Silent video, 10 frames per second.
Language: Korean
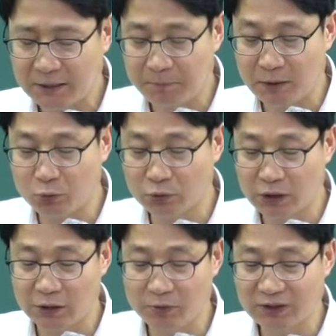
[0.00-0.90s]
맨
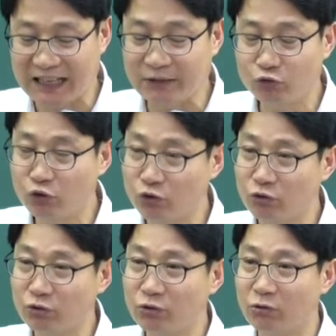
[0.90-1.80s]
꼭대기 2번 간주
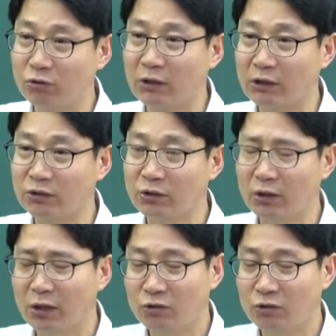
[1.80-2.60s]
취득령으로 나눠지죠.